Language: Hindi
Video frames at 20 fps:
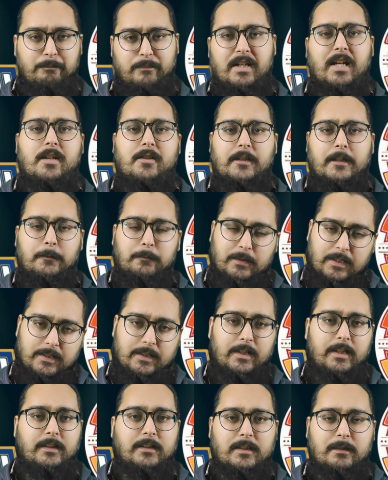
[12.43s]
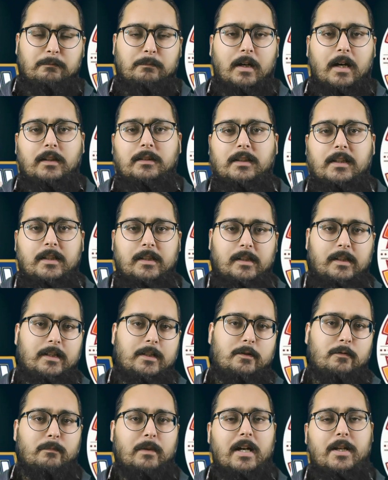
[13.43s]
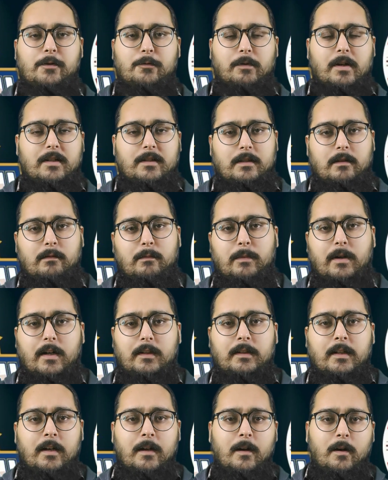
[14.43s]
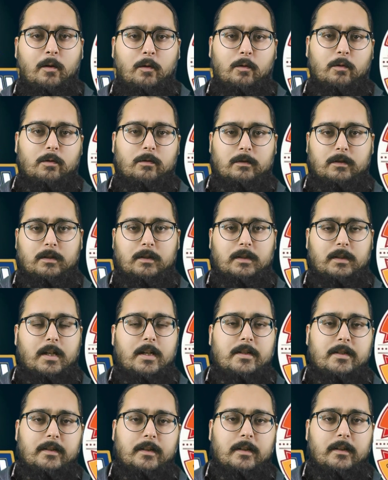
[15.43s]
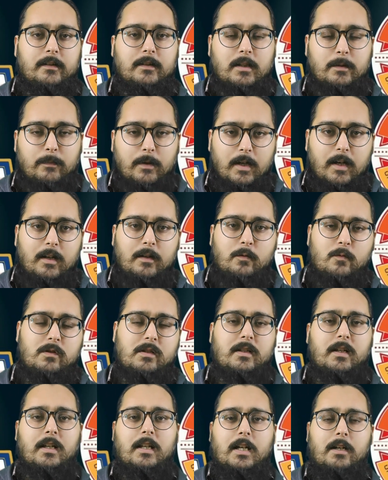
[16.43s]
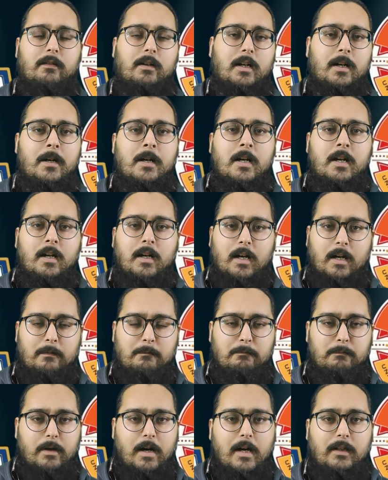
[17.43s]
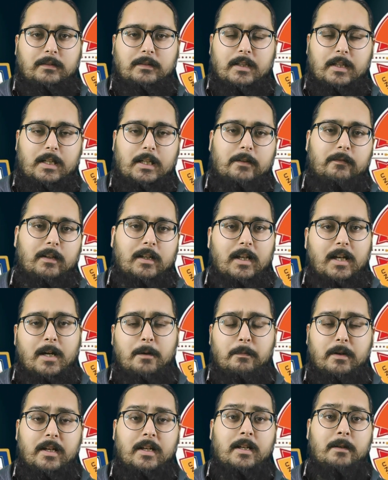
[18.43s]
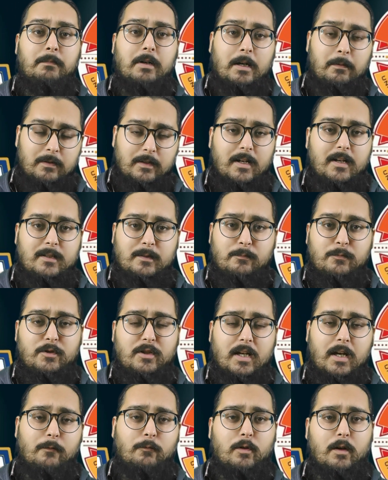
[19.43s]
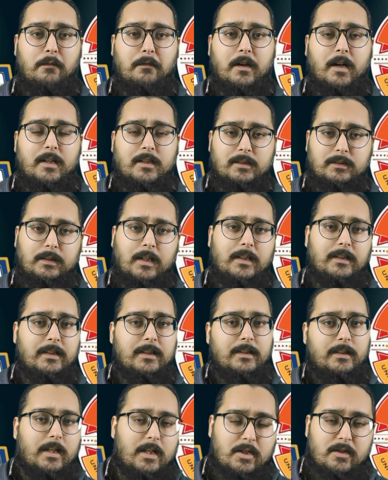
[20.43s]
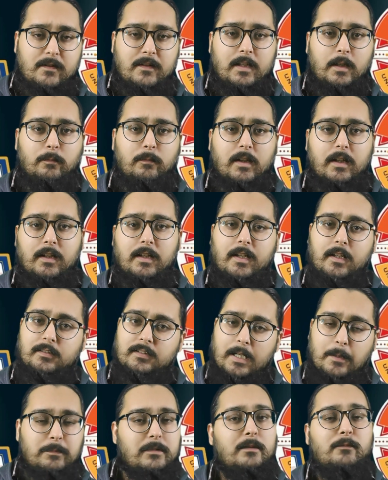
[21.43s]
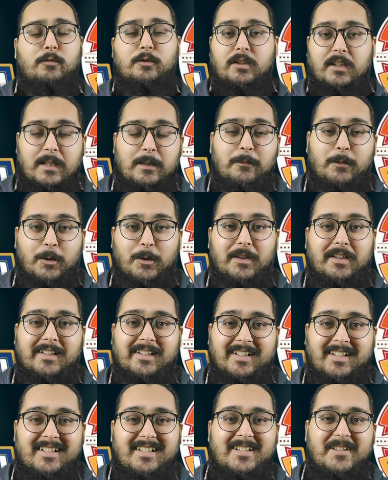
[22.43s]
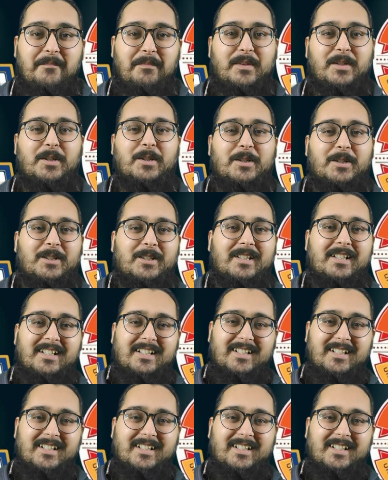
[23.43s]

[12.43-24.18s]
पी एस एल पे यकीन हम बात करेंगे जो मैच हुआ इस्लामाबाद और कराची के दरमियान उसके अलावा हम बात करने वाले हैं भाई बाबर आजम जो हैं वो अफ़गानिस्तान की नेशनल टीम के नए कैप्टन मंतखब हो गए हैं तो